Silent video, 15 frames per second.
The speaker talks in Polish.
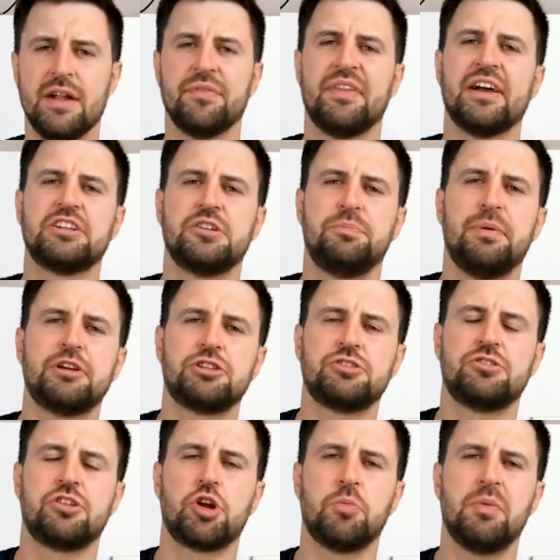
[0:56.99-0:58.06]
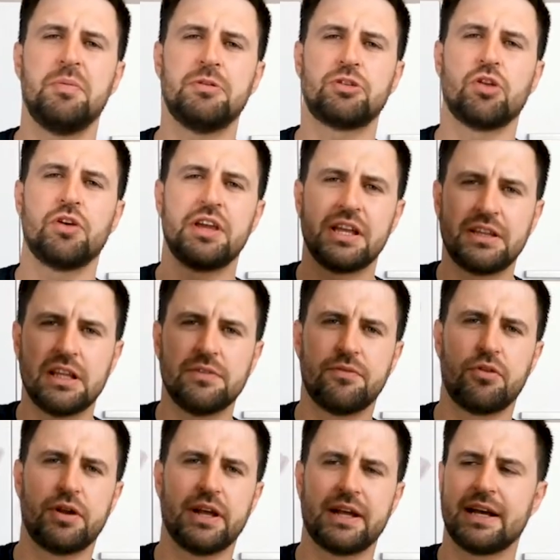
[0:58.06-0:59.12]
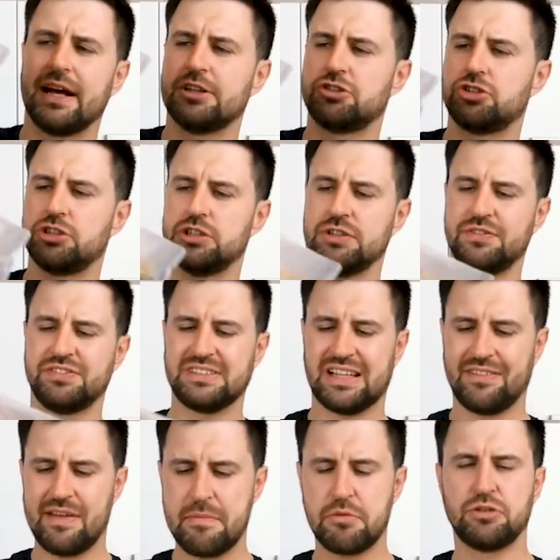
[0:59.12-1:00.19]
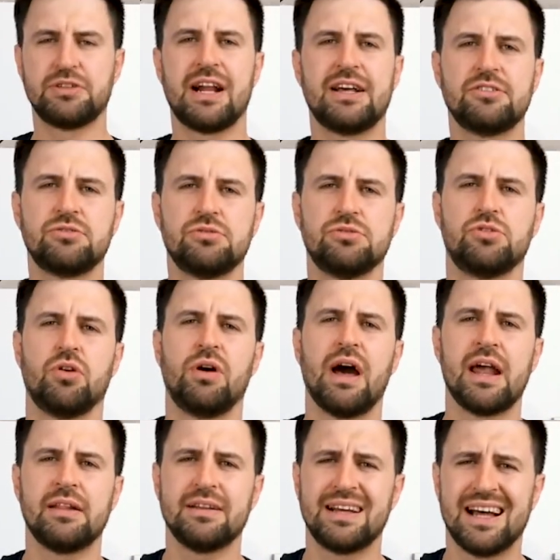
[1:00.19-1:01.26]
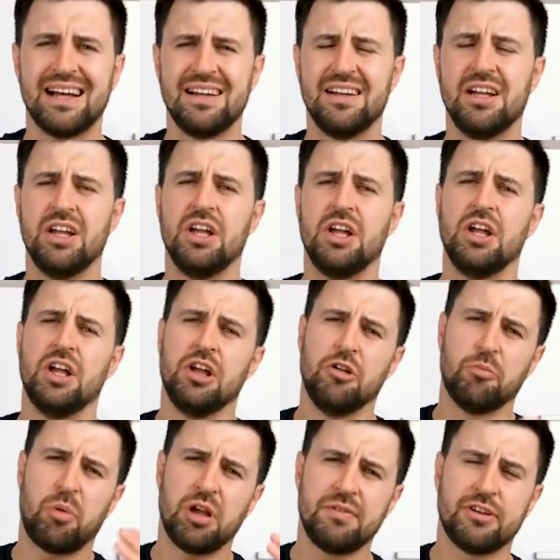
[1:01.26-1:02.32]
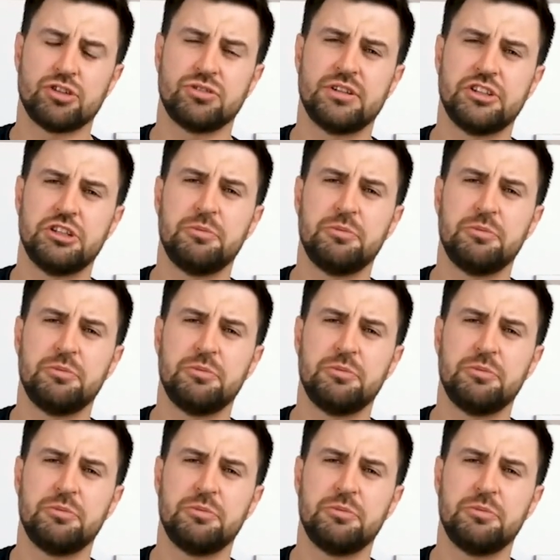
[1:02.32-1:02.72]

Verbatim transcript: Także pierwsze co robimy to jeden worek kaszy wstawiamy od razu do garnka, ponieważ ona się